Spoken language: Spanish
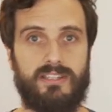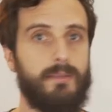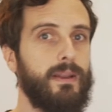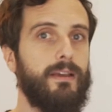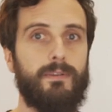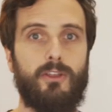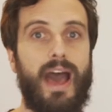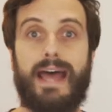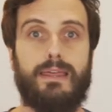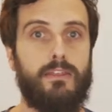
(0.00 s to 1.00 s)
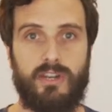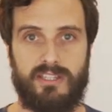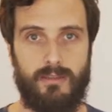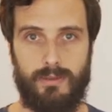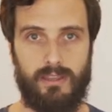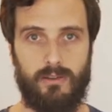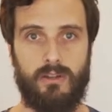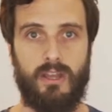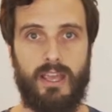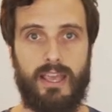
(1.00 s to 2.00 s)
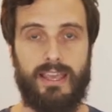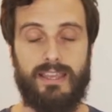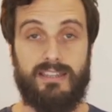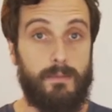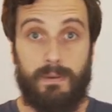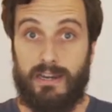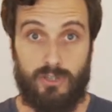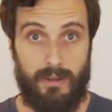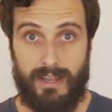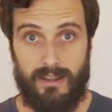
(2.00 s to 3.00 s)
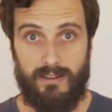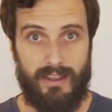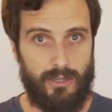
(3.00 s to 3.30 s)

siempre ha habido hacedores de vídeo y siempre lo habrá.